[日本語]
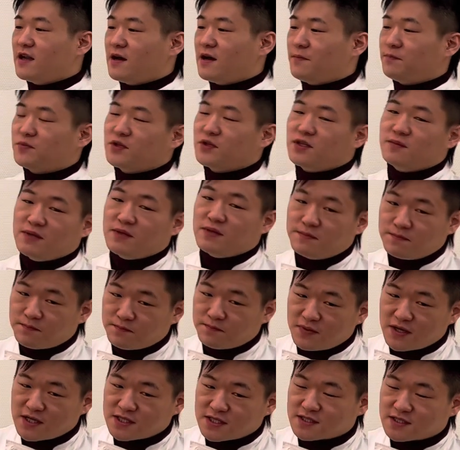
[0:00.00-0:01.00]
ラップに密
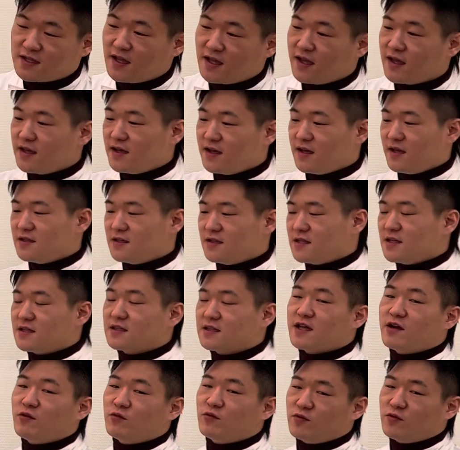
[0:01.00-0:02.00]
閉して、
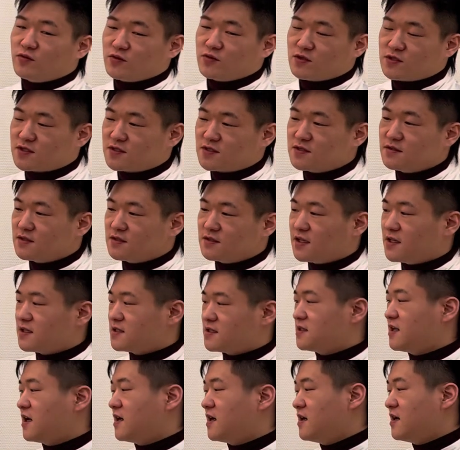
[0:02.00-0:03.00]
全体を包んでで
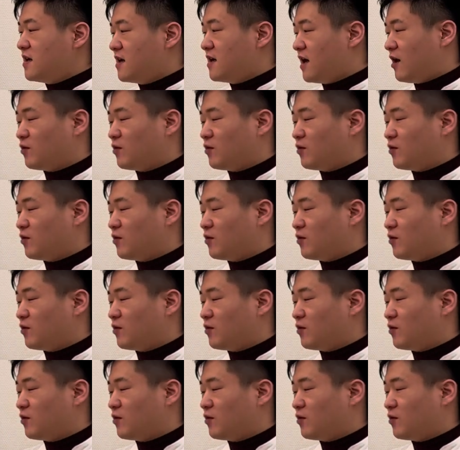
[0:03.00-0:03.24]
すね、